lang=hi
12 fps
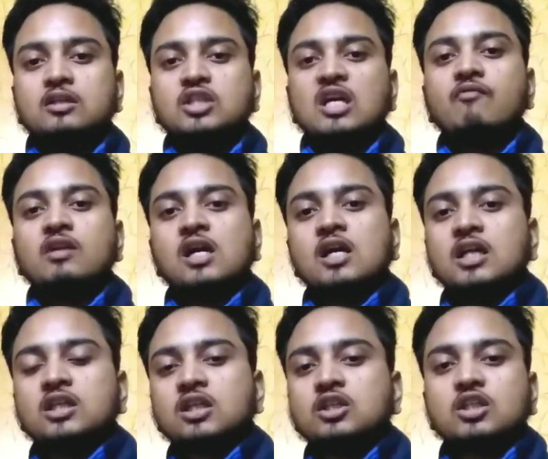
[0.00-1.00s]
छह फीट का
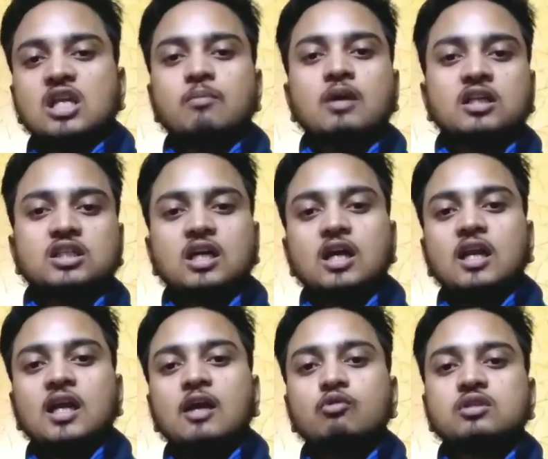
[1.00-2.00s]
डिश का जितना आप खर्चा
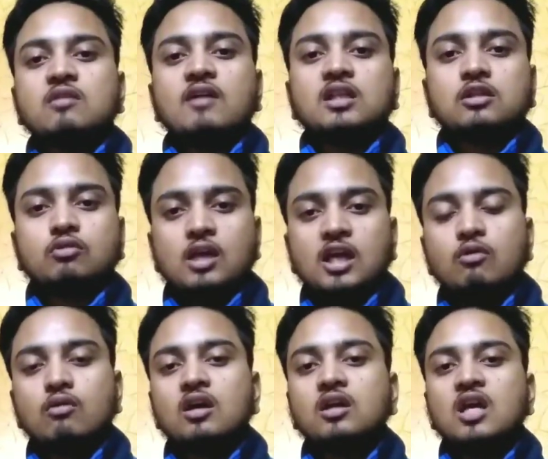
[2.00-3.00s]
करेंगे उससे फायदा तो यही
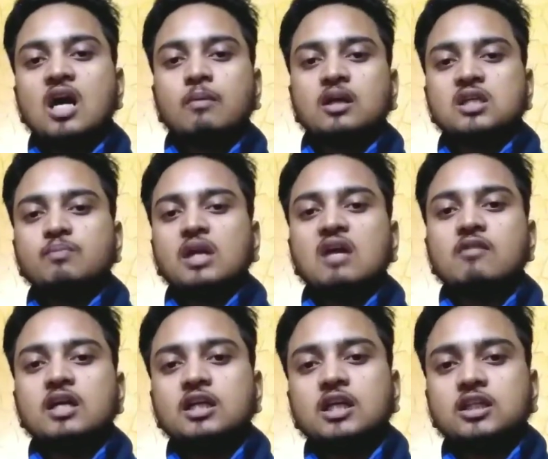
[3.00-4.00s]
होगा कि आप किसी
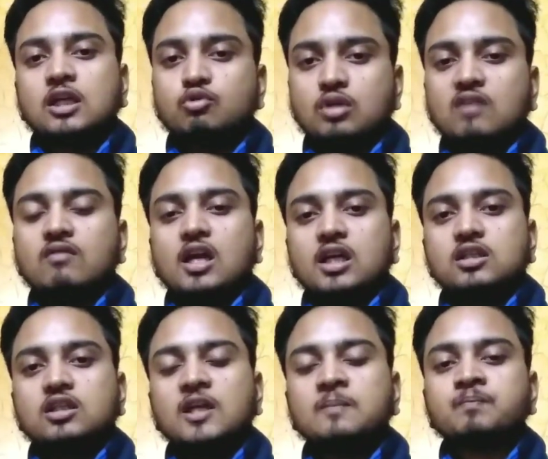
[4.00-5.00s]
प्राइवेट डीटीएच का चुनाव कर
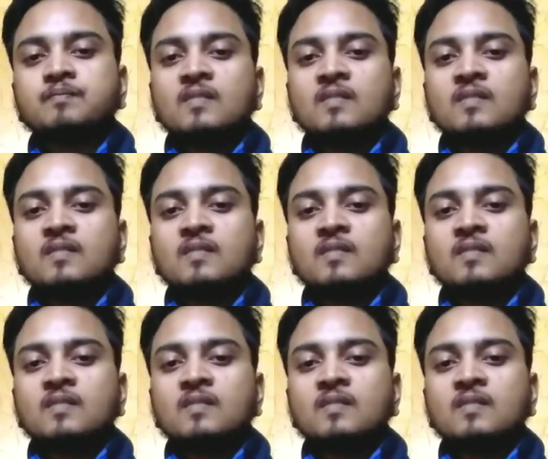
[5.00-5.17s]
लीजिए